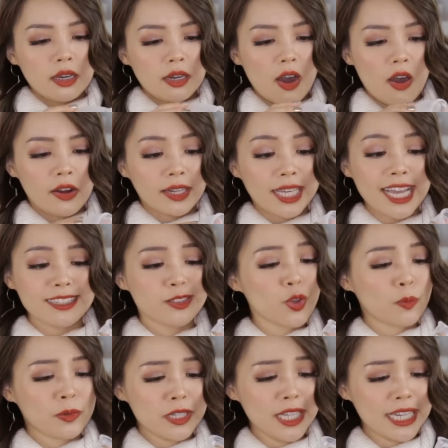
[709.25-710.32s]
còn cách
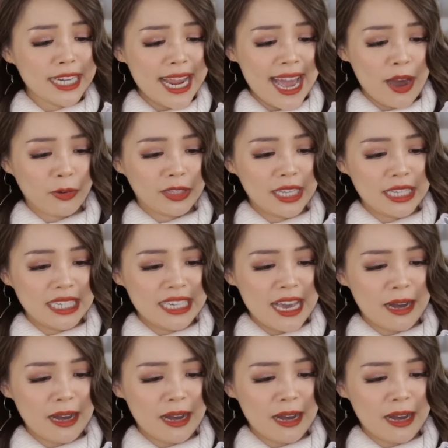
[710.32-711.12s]
dùng như thế nào thì